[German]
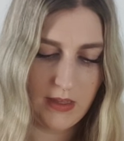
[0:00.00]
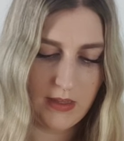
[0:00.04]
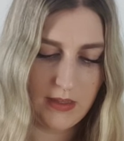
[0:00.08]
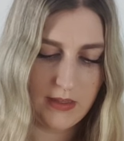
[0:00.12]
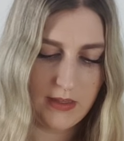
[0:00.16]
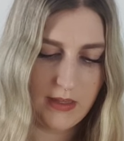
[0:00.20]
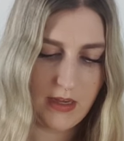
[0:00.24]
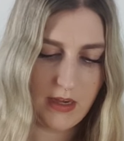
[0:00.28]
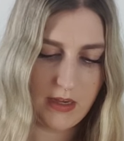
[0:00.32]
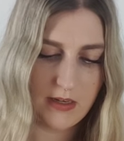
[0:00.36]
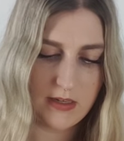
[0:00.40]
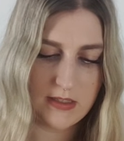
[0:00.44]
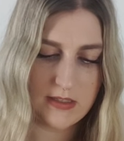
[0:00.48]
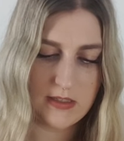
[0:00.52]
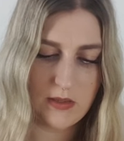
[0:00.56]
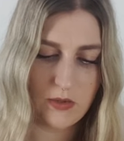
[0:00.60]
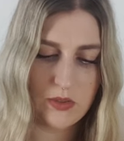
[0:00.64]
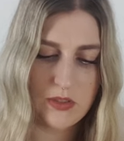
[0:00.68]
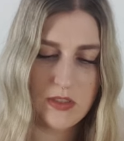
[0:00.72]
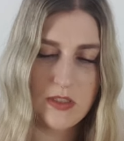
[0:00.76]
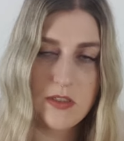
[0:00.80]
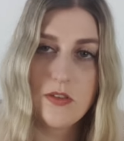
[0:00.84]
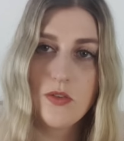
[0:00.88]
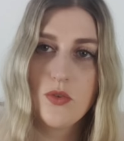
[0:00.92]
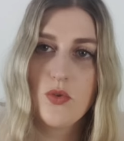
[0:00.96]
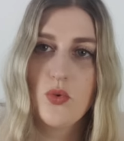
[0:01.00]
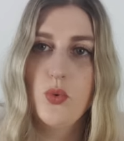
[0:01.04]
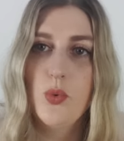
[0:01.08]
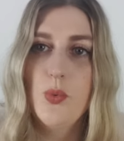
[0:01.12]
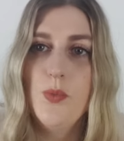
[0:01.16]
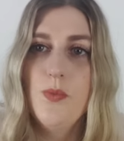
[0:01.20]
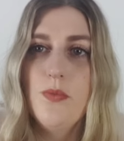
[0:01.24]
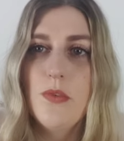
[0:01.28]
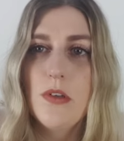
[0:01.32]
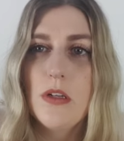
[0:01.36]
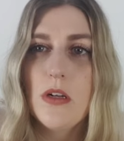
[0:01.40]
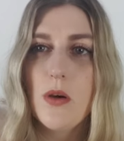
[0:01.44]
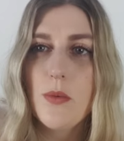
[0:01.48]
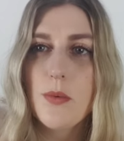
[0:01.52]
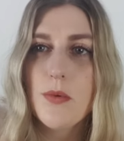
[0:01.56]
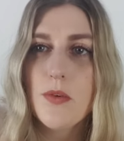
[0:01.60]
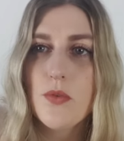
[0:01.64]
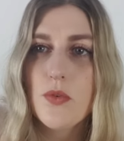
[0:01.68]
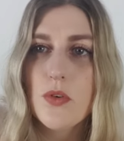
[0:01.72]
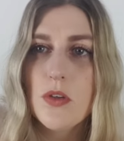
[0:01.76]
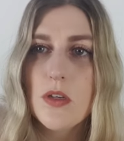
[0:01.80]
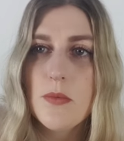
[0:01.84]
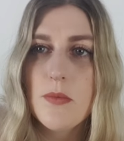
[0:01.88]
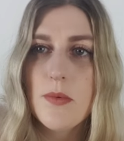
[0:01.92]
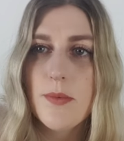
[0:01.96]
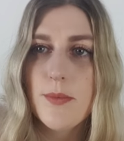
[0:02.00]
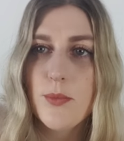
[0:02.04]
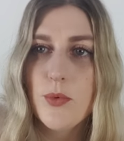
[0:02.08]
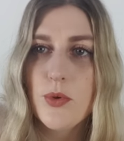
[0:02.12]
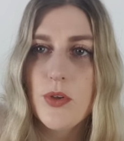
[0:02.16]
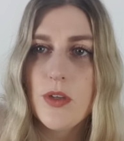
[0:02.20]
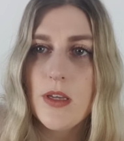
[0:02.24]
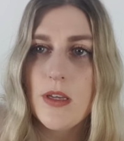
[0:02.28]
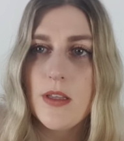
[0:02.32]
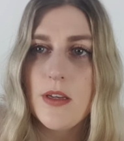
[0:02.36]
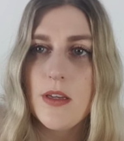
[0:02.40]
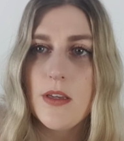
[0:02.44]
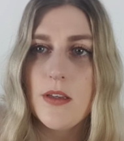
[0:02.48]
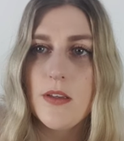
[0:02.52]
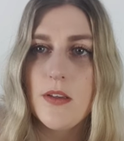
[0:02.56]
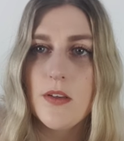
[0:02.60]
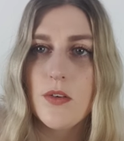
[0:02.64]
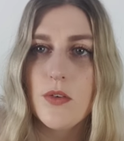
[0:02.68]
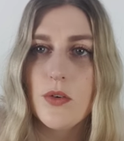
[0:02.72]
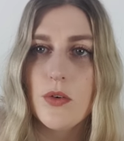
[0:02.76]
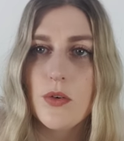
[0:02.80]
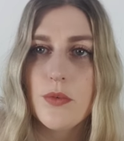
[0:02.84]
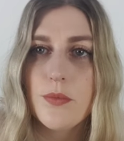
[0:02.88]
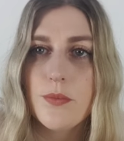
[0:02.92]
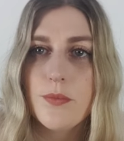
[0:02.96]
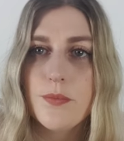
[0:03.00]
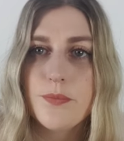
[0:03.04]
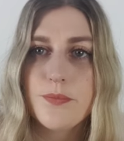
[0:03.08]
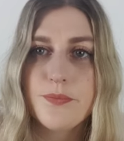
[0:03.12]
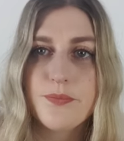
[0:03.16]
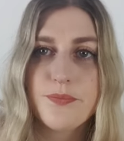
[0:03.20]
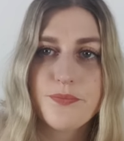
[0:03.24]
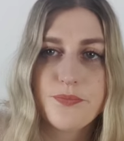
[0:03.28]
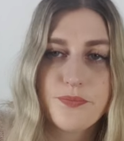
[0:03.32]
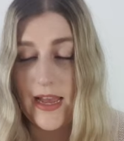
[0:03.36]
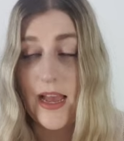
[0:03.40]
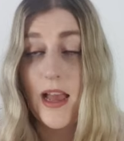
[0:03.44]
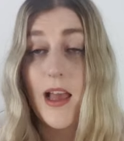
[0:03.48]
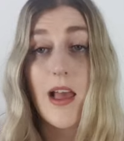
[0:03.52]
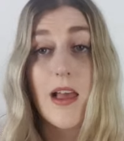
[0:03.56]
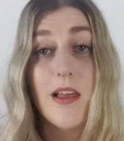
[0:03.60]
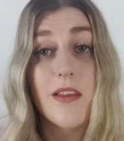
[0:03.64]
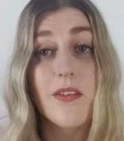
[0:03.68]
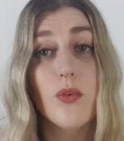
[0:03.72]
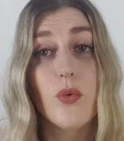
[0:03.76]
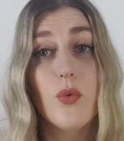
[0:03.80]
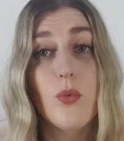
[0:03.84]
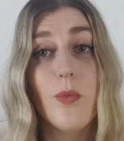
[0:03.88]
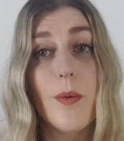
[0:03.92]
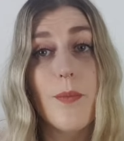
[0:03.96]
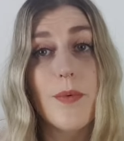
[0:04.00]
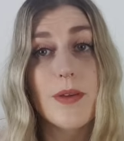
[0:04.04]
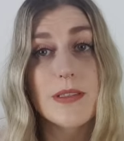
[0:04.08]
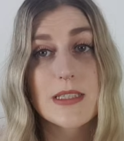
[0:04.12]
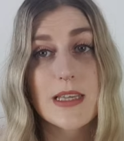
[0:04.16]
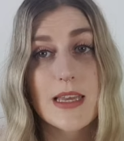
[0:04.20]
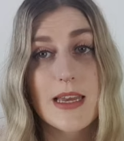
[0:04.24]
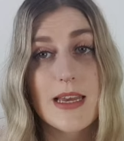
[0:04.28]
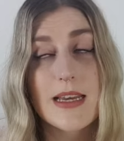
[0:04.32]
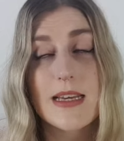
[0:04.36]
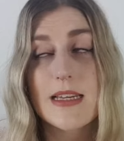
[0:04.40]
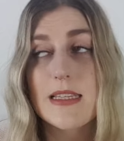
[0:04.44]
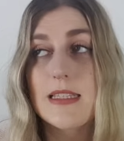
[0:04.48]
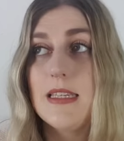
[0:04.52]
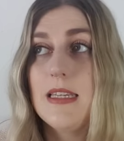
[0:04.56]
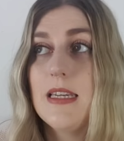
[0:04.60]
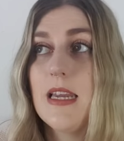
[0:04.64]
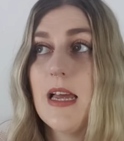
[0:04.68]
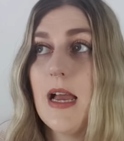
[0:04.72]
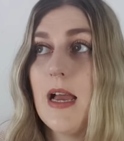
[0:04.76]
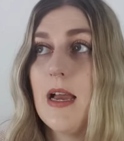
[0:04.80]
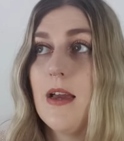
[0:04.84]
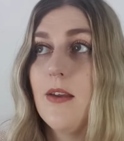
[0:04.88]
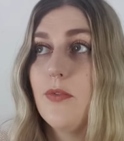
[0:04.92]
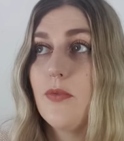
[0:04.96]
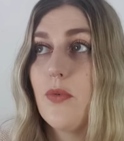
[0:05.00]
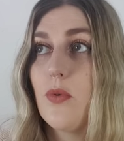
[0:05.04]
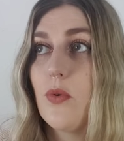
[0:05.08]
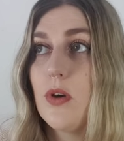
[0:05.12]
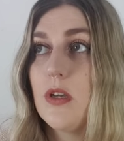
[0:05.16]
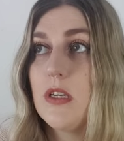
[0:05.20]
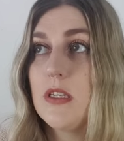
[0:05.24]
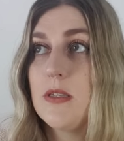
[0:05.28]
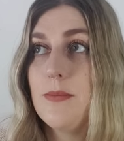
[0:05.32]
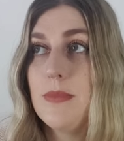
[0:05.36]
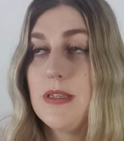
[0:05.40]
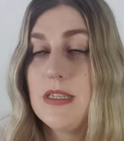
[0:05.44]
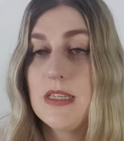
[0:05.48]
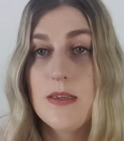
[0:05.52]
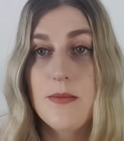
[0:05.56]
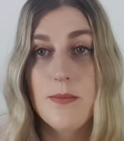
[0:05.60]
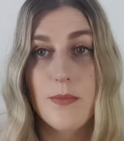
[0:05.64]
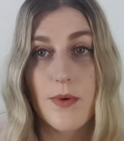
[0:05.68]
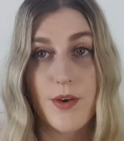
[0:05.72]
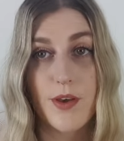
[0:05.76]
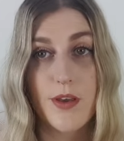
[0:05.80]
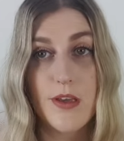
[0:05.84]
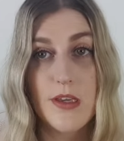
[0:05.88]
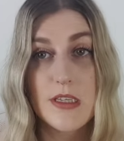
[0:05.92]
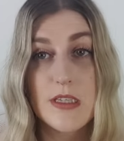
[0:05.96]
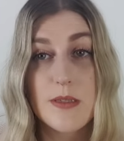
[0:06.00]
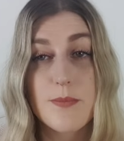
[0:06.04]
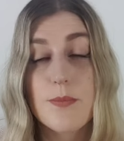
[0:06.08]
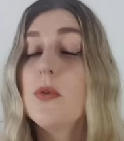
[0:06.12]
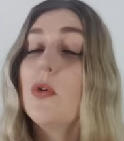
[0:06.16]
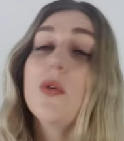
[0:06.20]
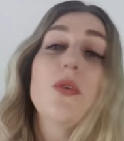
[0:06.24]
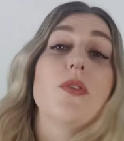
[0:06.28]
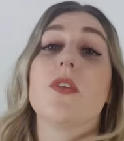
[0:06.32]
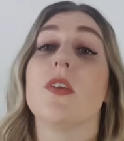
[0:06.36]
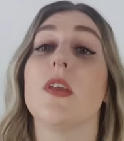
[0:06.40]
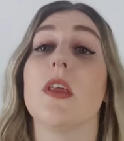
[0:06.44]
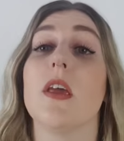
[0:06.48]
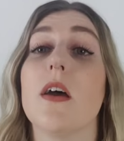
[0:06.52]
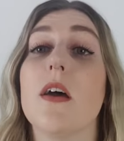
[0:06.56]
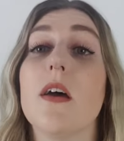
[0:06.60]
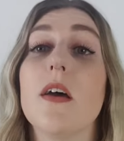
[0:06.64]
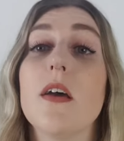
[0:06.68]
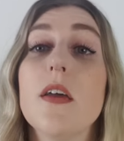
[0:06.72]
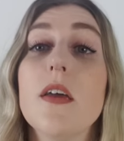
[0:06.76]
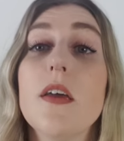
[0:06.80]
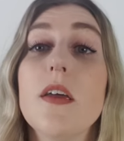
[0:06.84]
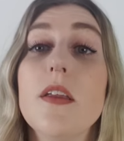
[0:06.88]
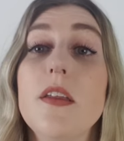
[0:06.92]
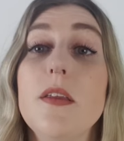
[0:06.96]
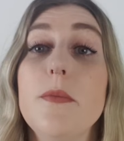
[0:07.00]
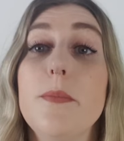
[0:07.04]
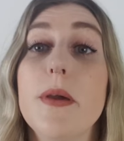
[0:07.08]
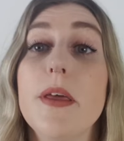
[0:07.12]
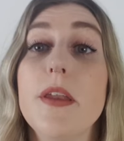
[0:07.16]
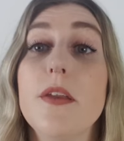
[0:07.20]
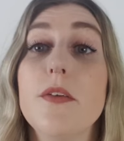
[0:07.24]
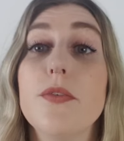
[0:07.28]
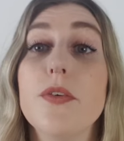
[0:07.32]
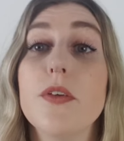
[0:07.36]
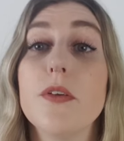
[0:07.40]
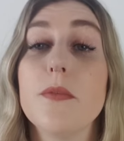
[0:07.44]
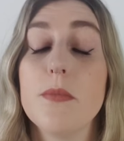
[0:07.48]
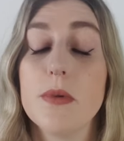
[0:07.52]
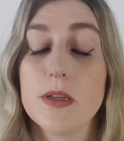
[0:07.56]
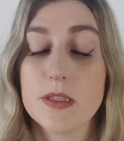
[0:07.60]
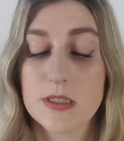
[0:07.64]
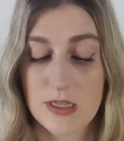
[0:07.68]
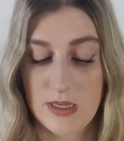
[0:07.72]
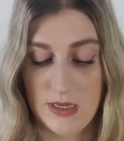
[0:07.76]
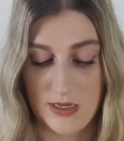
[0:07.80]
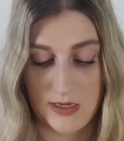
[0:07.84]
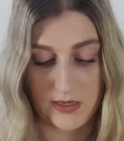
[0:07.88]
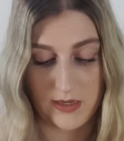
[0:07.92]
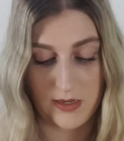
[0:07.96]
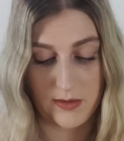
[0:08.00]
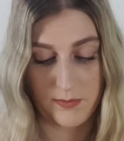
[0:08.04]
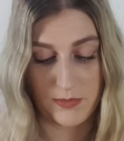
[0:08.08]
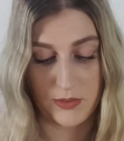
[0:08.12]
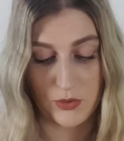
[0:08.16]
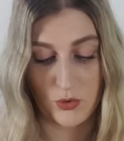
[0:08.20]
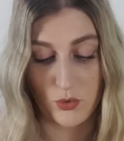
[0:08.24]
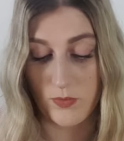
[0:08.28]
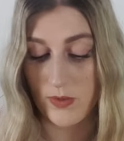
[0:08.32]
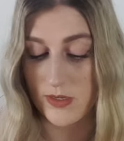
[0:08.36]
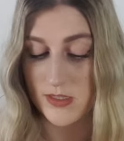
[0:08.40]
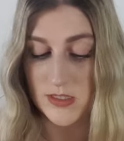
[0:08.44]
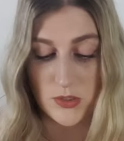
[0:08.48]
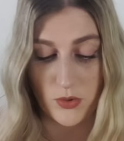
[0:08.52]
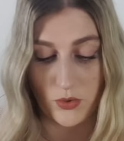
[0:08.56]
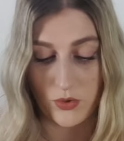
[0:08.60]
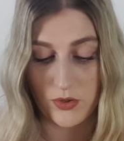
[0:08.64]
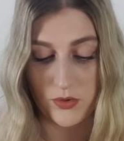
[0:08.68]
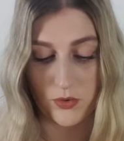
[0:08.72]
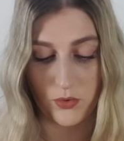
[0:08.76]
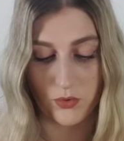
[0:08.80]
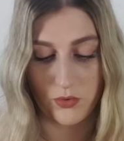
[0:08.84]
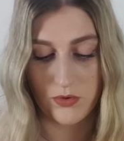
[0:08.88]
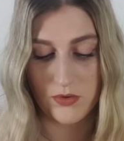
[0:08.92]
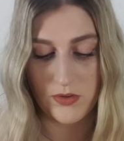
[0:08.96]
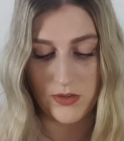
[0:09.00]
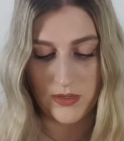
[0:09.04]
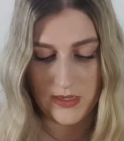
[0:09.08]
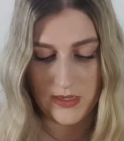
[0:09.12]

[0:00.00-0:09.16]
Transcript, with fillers: Ja, das aus diesen Tuben, glaube ich, wird immer moderner hier, du. Also über Mascaras jeder Art freue ich mich immer. Ich benutze ja äh, die Benefit Mascara mit Überzeugung.